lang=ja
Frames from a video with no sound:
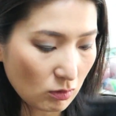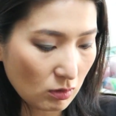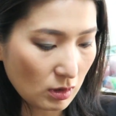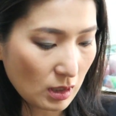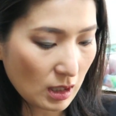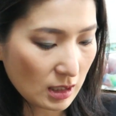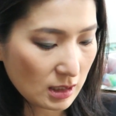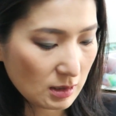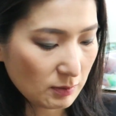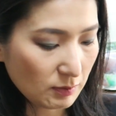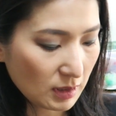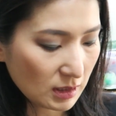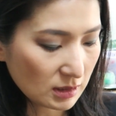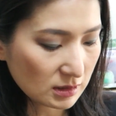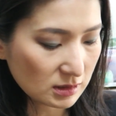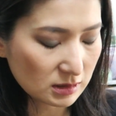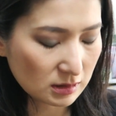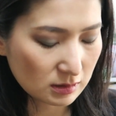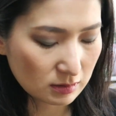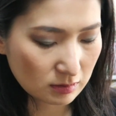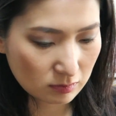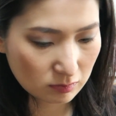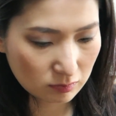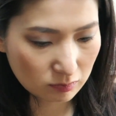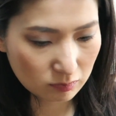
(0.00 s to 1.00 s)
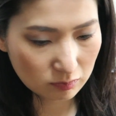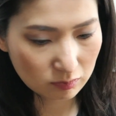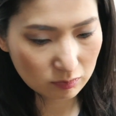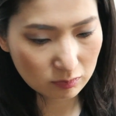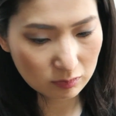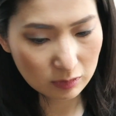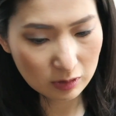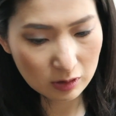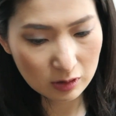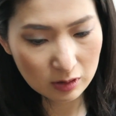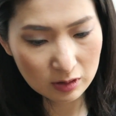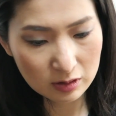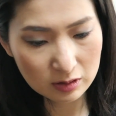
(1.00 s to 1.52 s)
こあります。
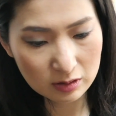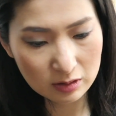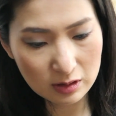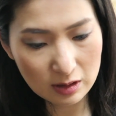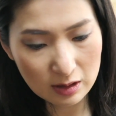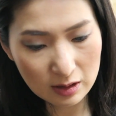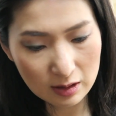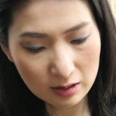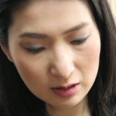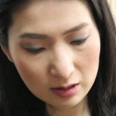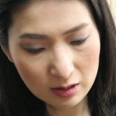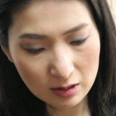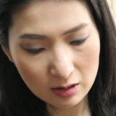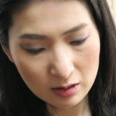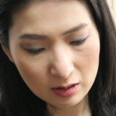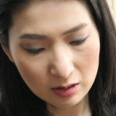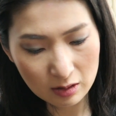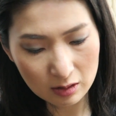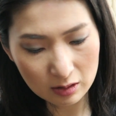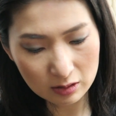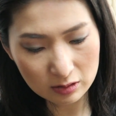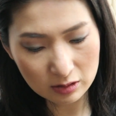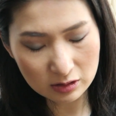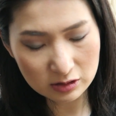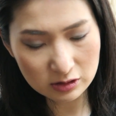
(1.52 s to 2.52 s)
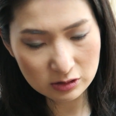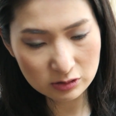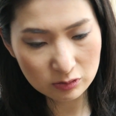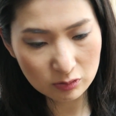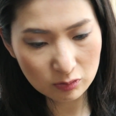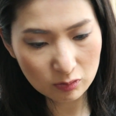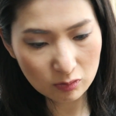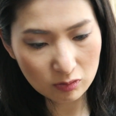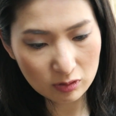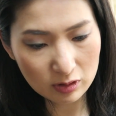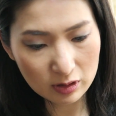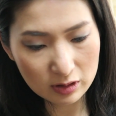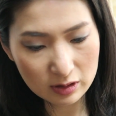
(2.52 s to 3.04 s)
で、私
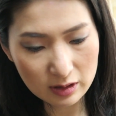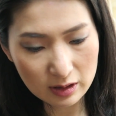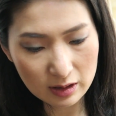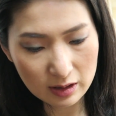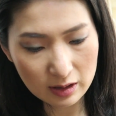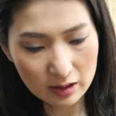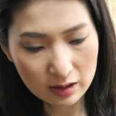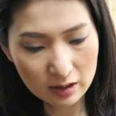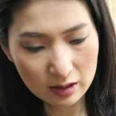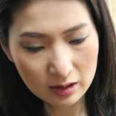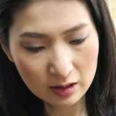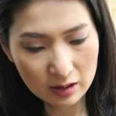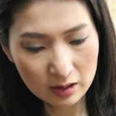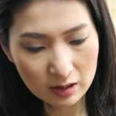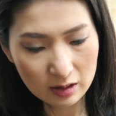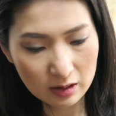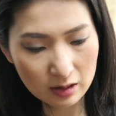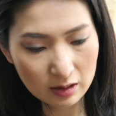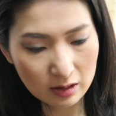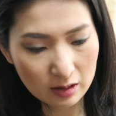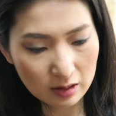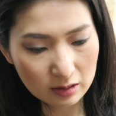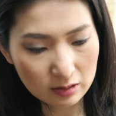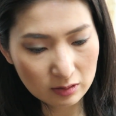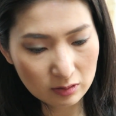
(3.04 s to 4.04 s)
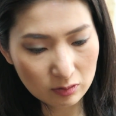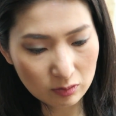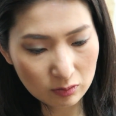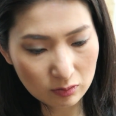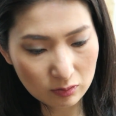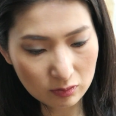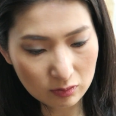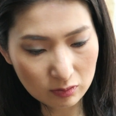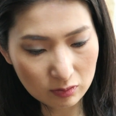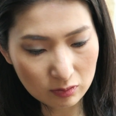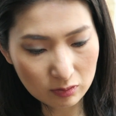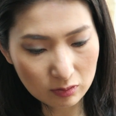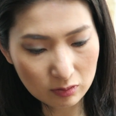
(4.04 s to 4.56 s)
のこれでえー、っ
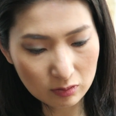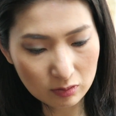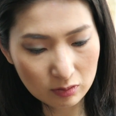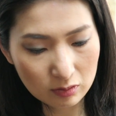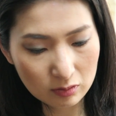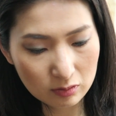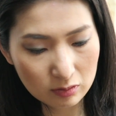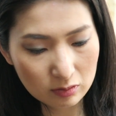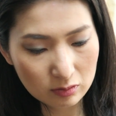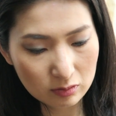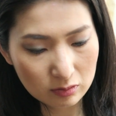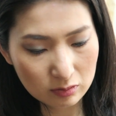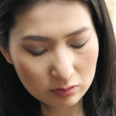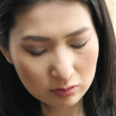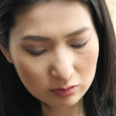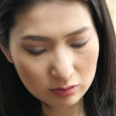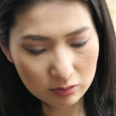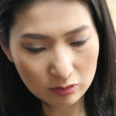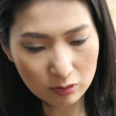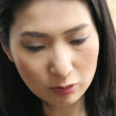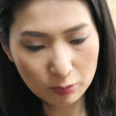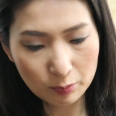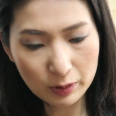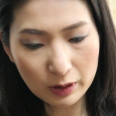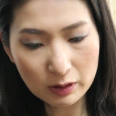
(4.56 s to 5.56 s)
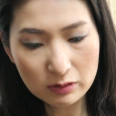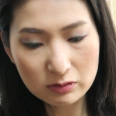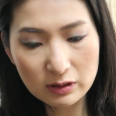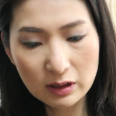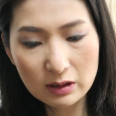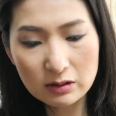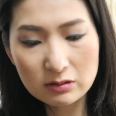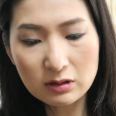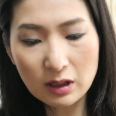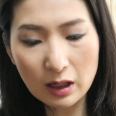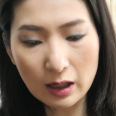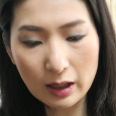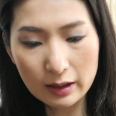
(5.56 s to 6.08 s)
とろっぴゃく
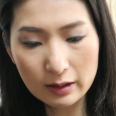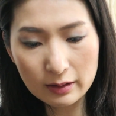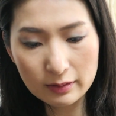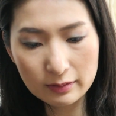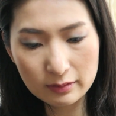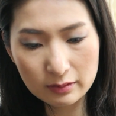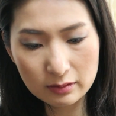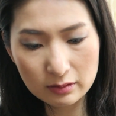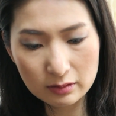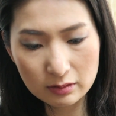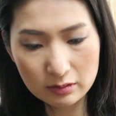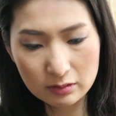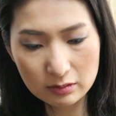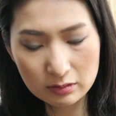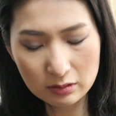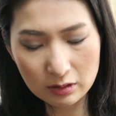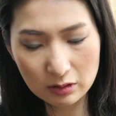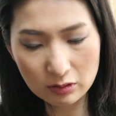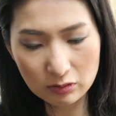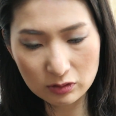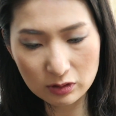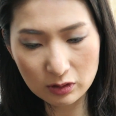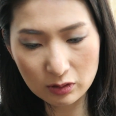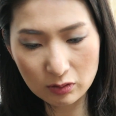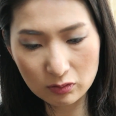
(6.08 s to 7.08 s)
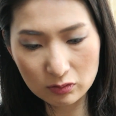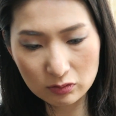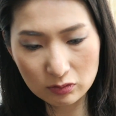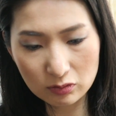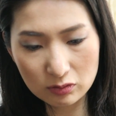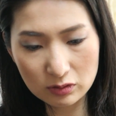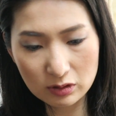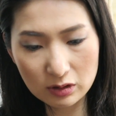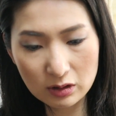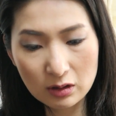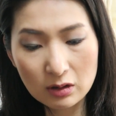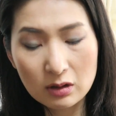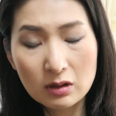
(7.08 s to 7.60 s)
えんぐらいなので、本
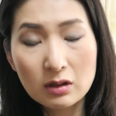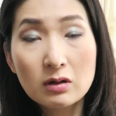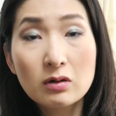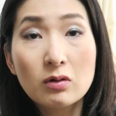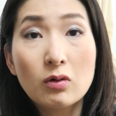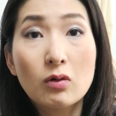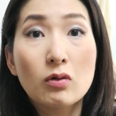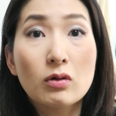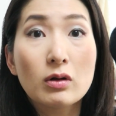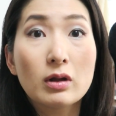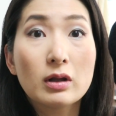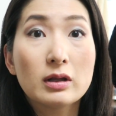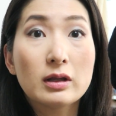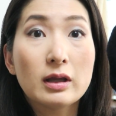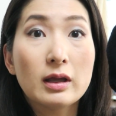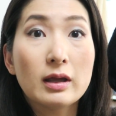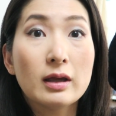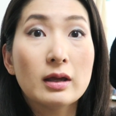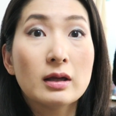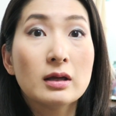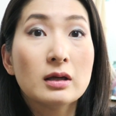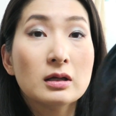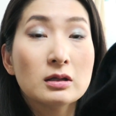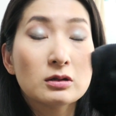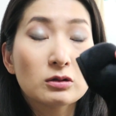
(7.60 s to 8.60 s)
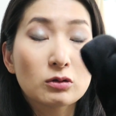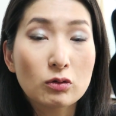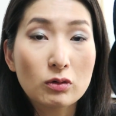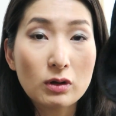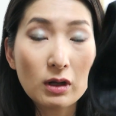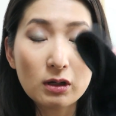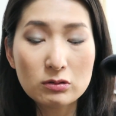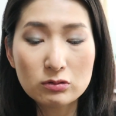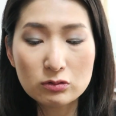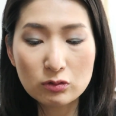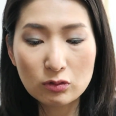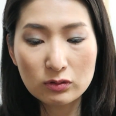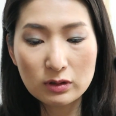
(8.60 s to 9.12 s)
当にこれで
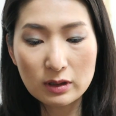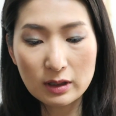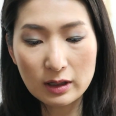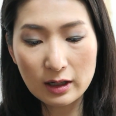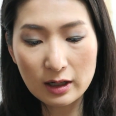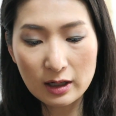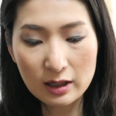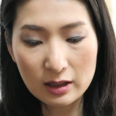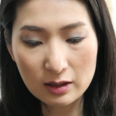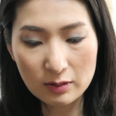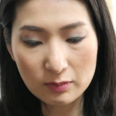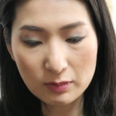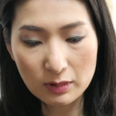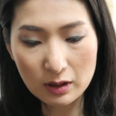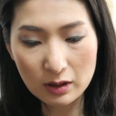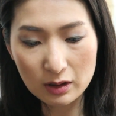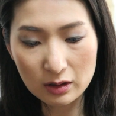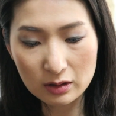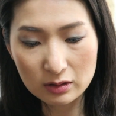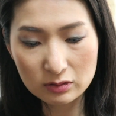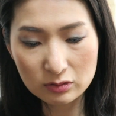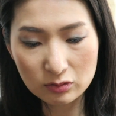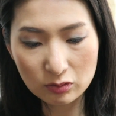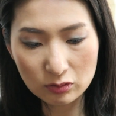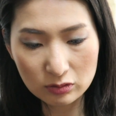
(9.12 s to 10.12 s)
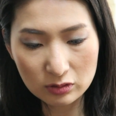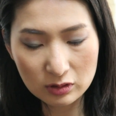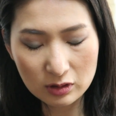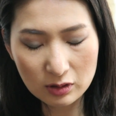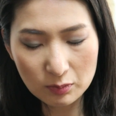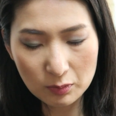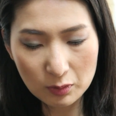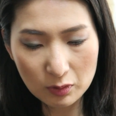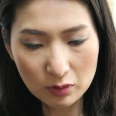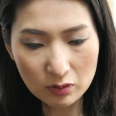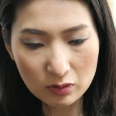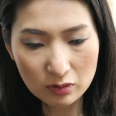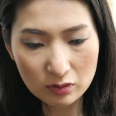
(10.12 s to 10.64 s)
取れるのであればとっ
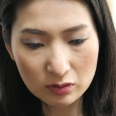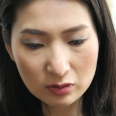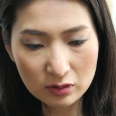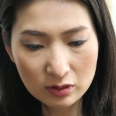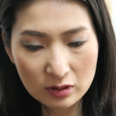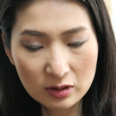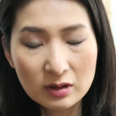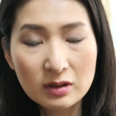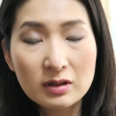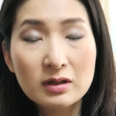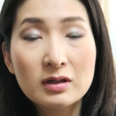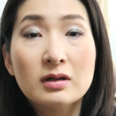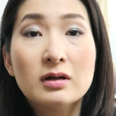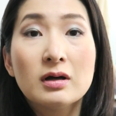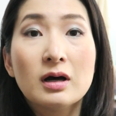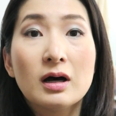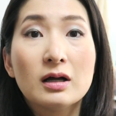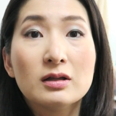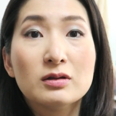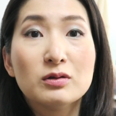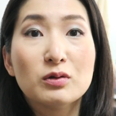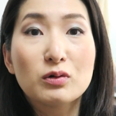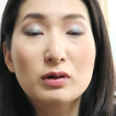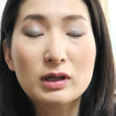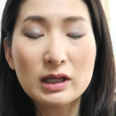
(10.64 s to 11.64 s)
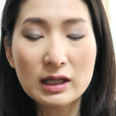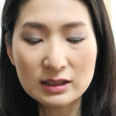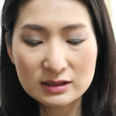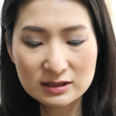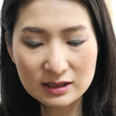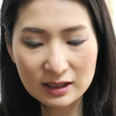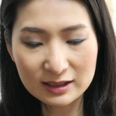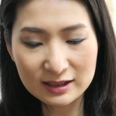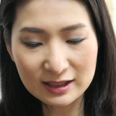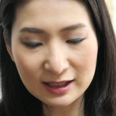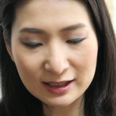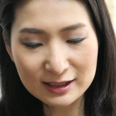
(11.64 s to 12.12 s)
てもあの経済